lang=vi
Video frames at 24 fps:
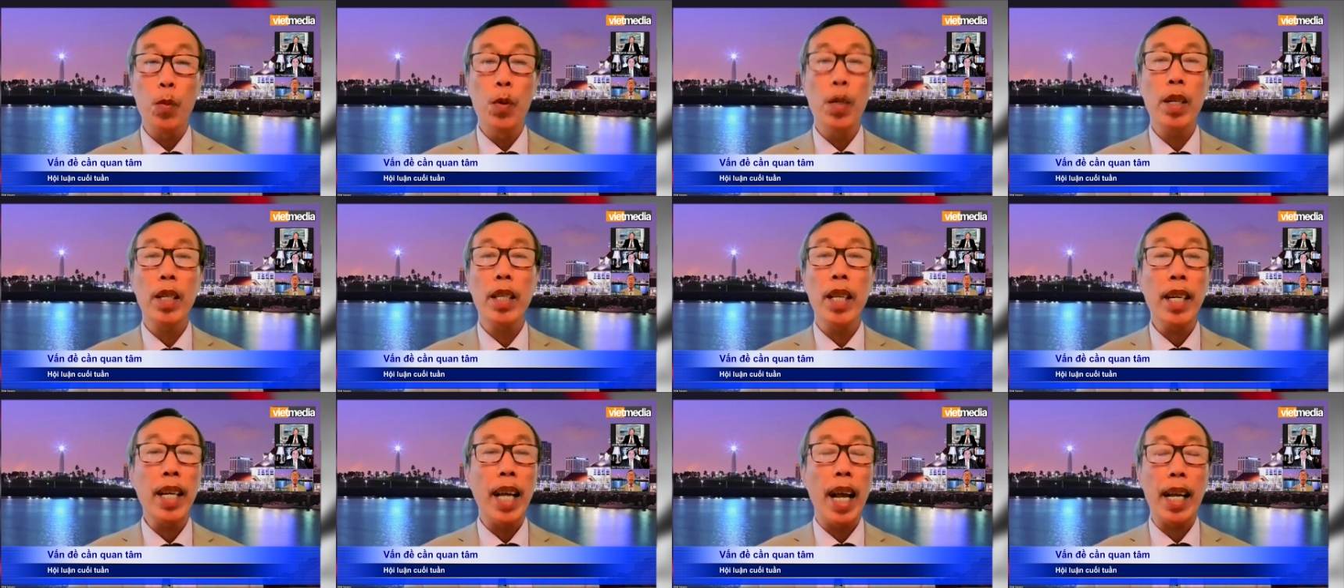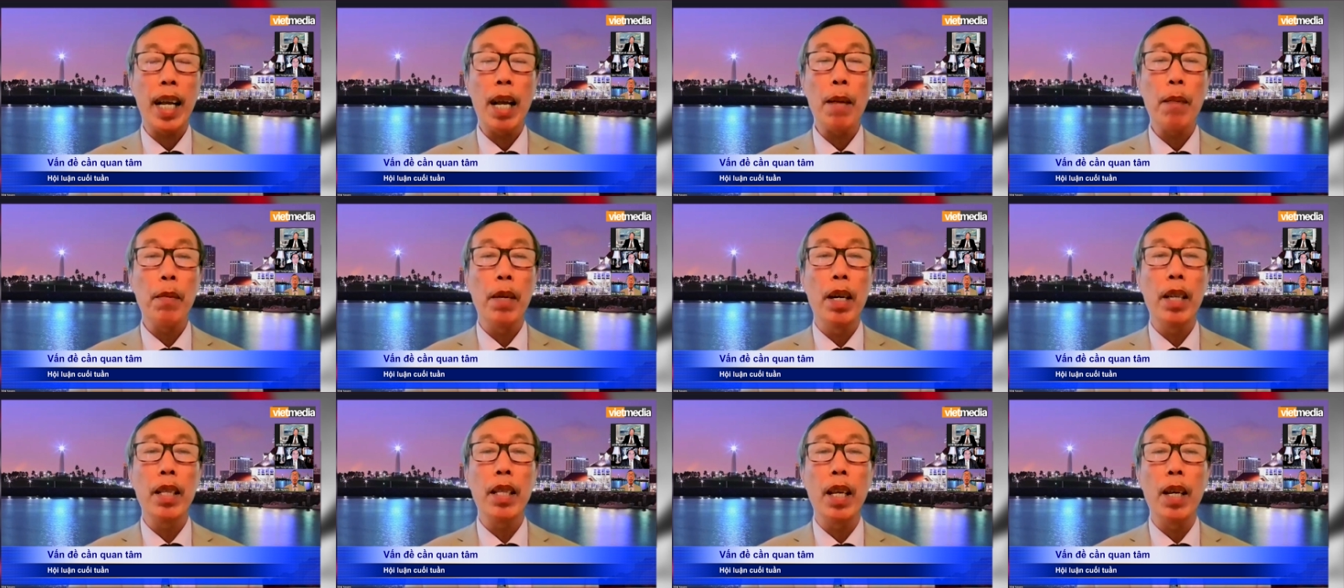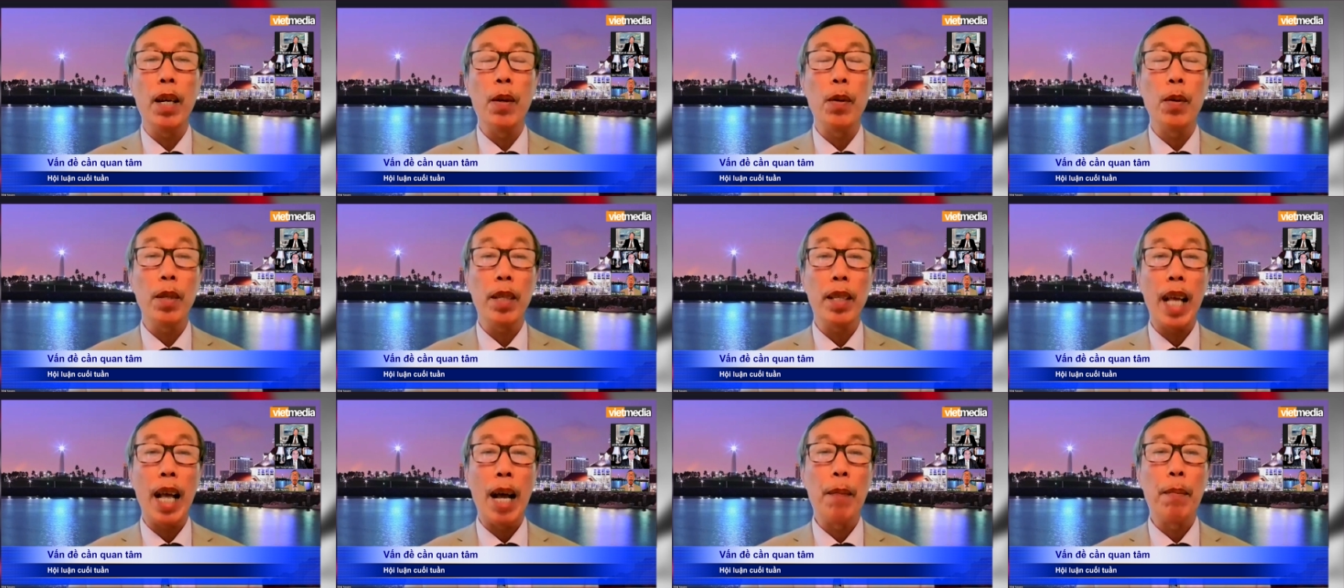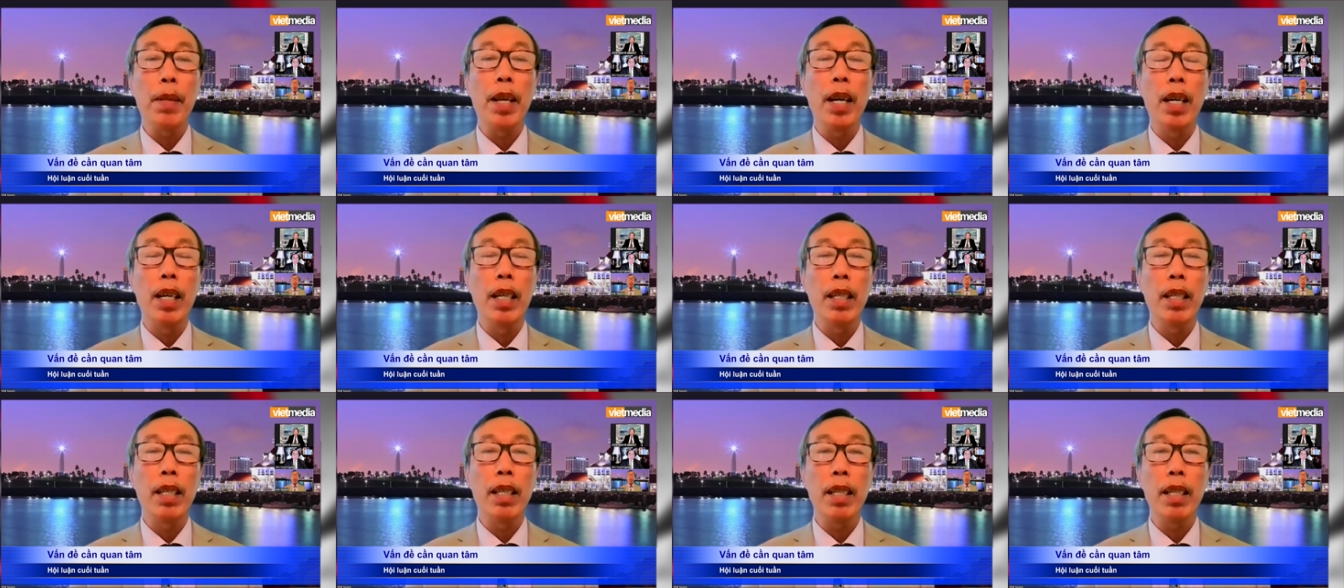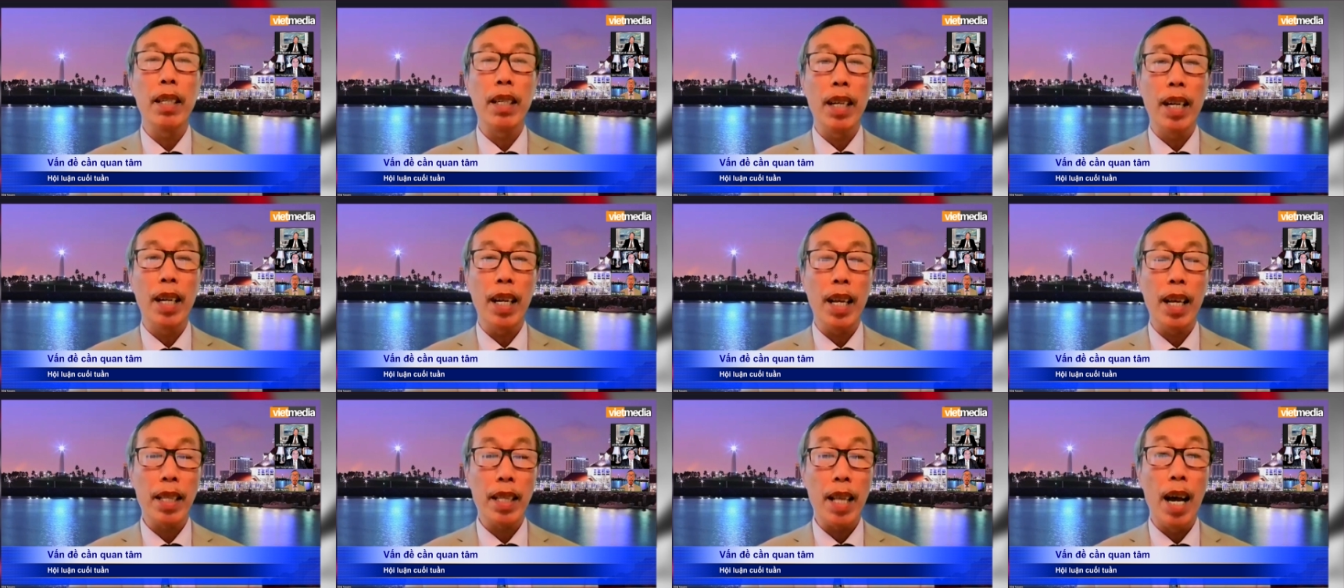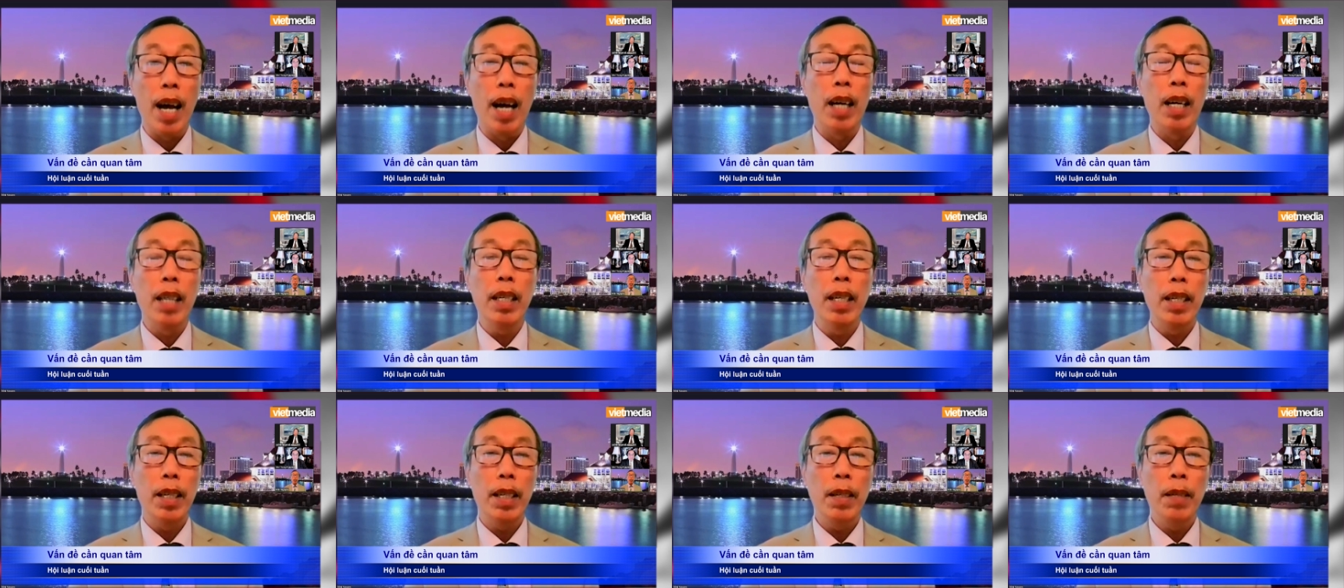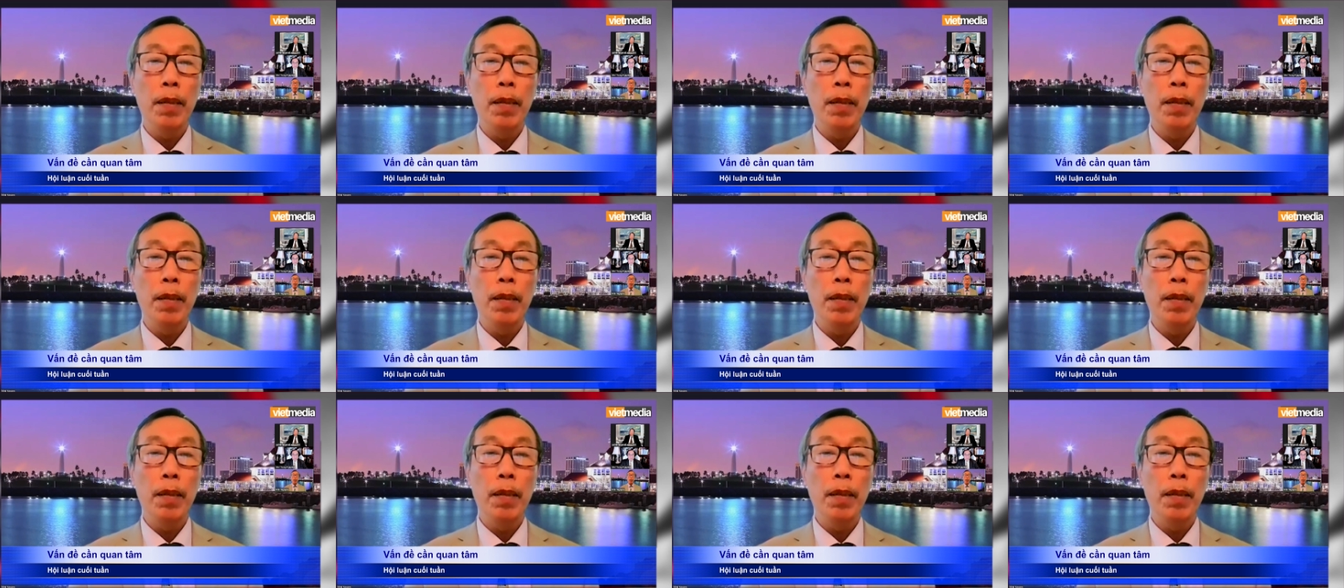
Trung Quốc tất cả các bên đều tạm thời gọi là thở